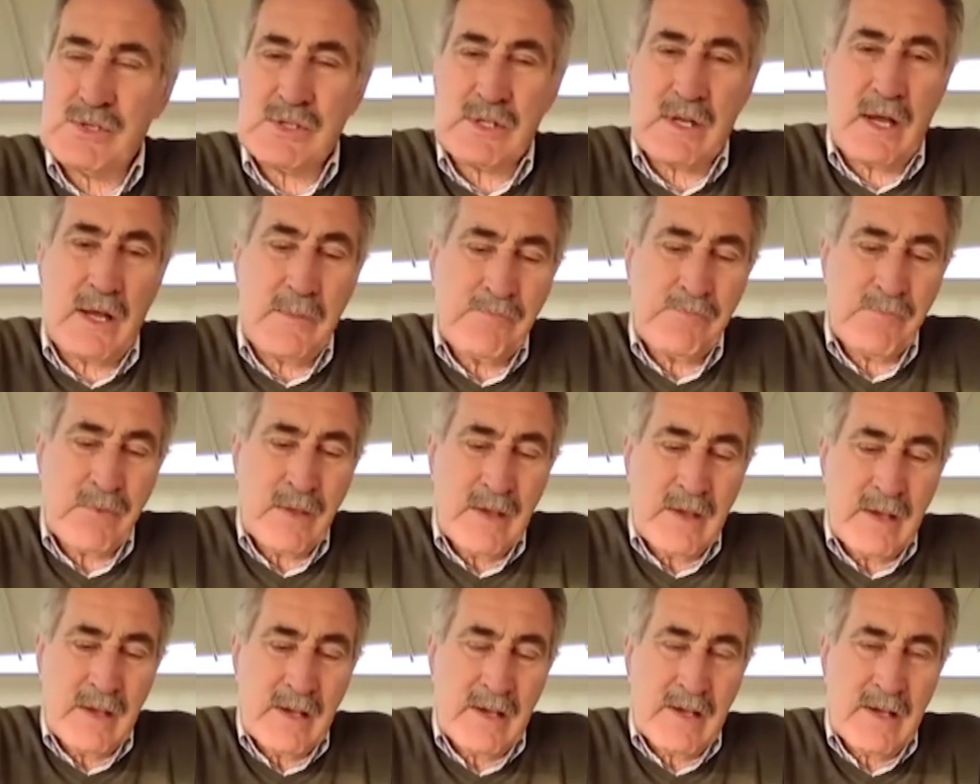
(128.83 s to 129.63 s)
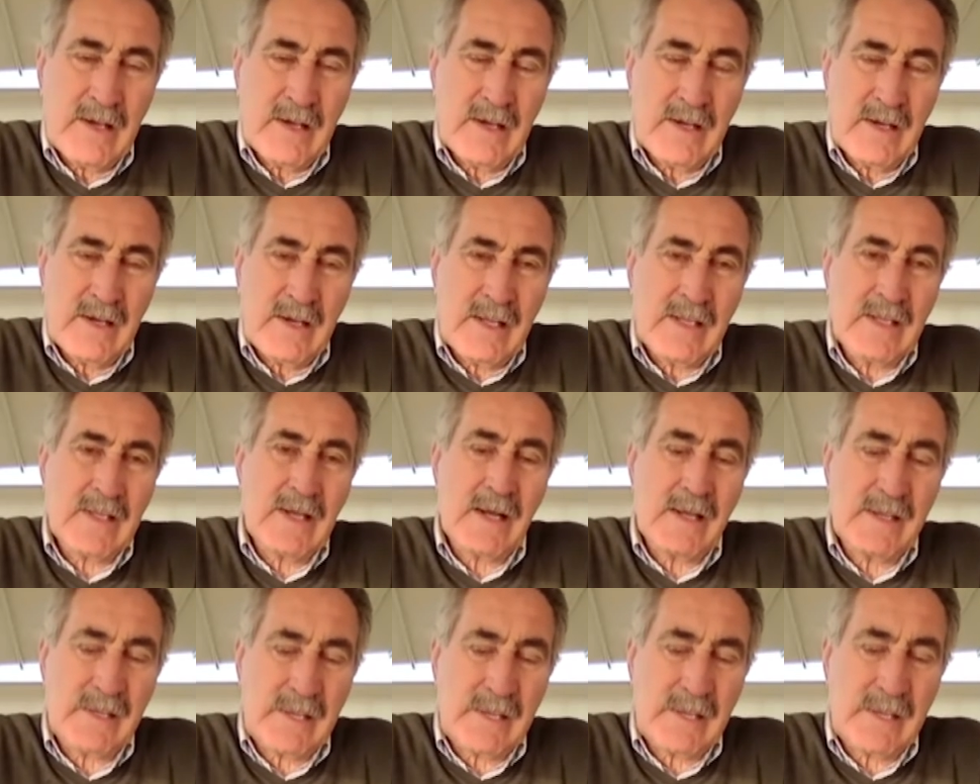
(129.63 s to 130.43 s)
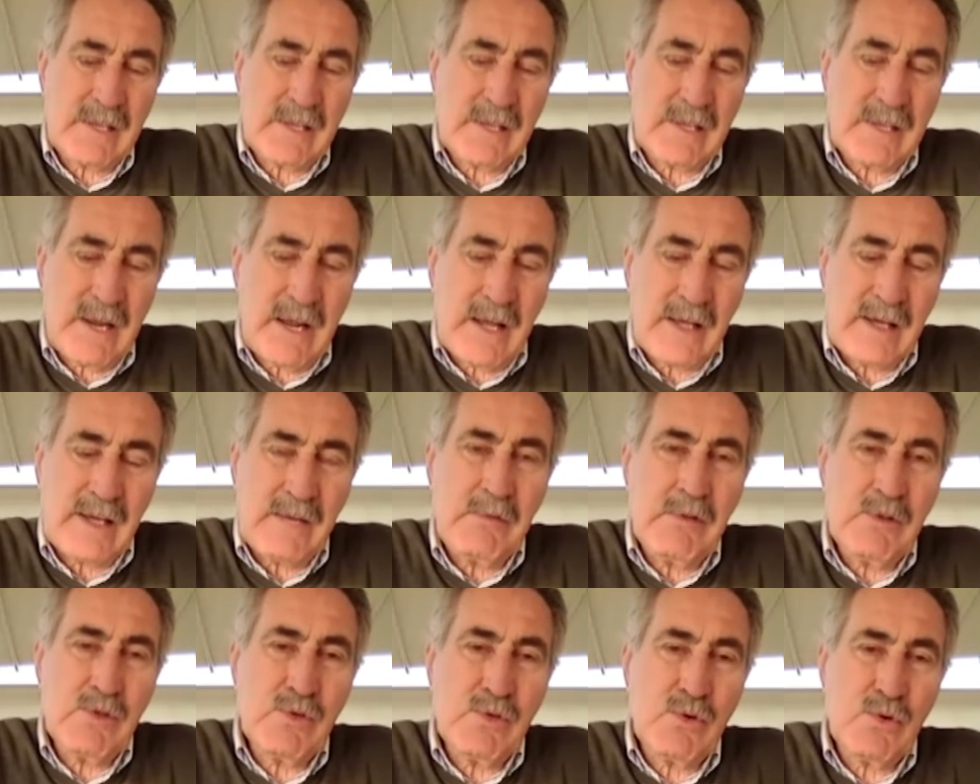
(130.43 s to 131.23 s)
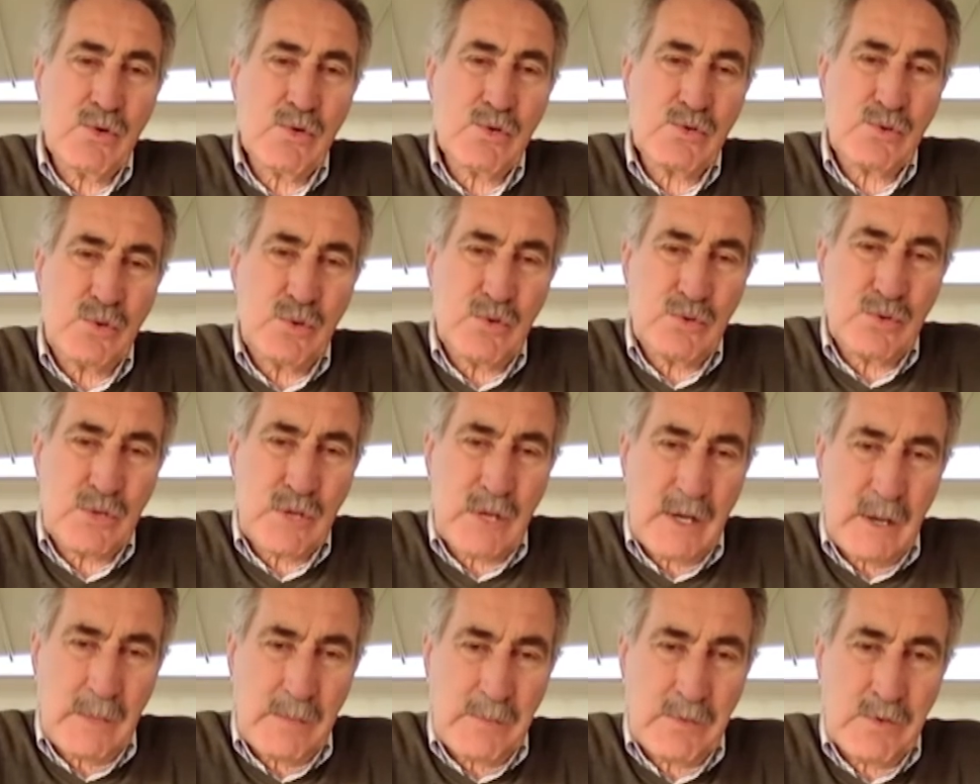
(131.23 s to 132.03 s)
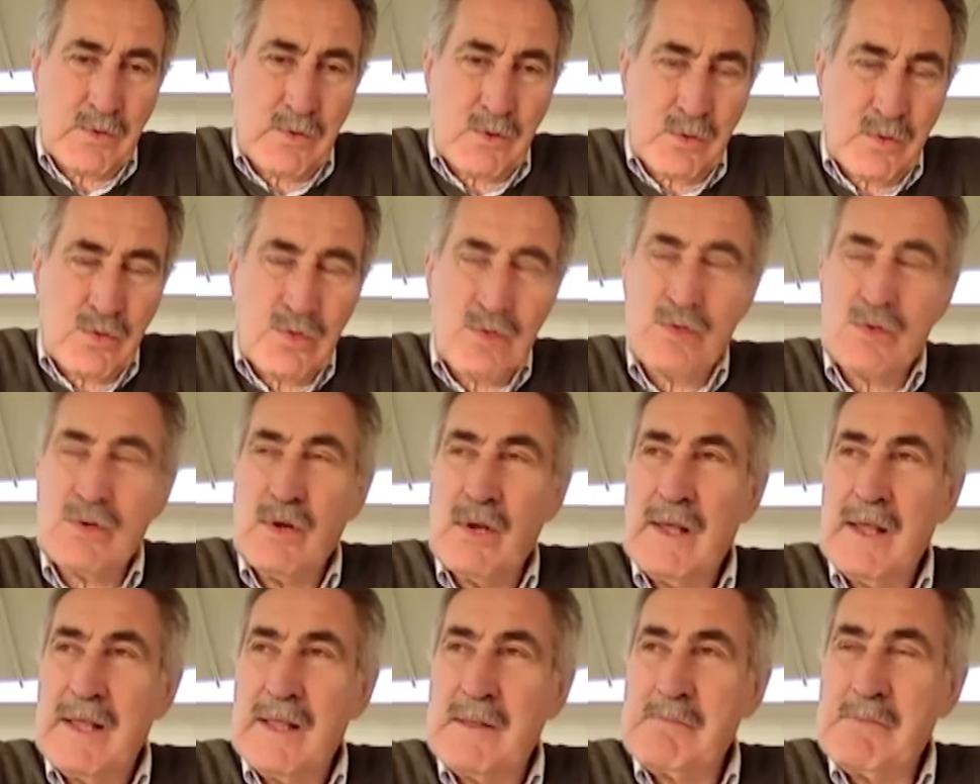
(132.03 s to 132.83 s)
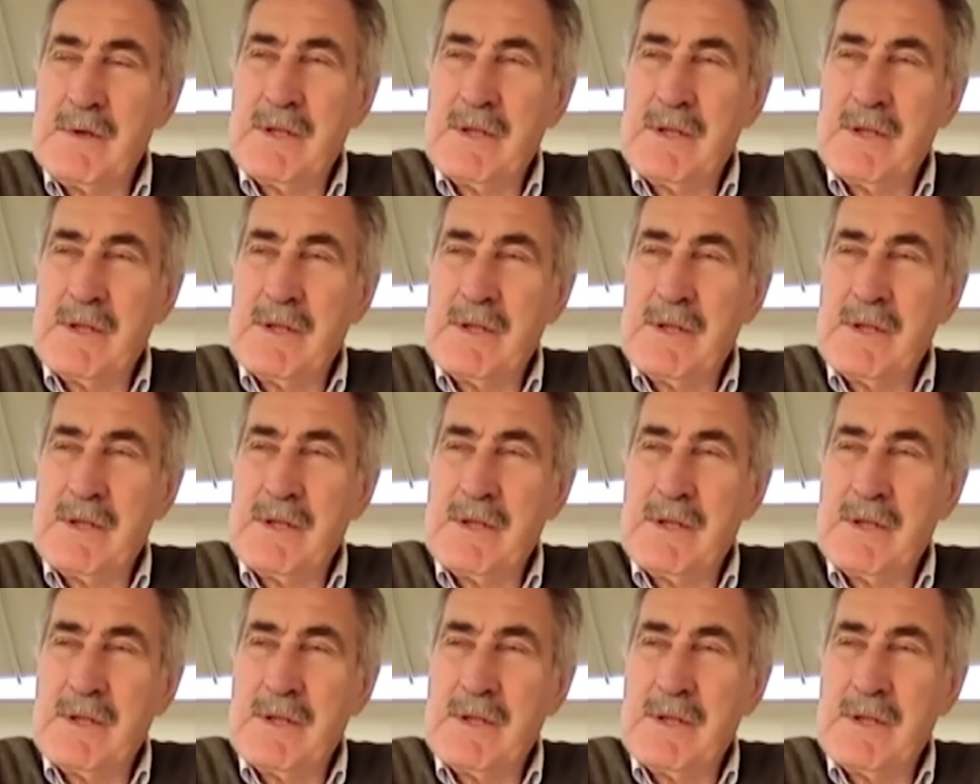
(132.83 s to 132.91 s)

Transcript: İşte e, İttihat Terakki'nin 1913'te yaptığı odur.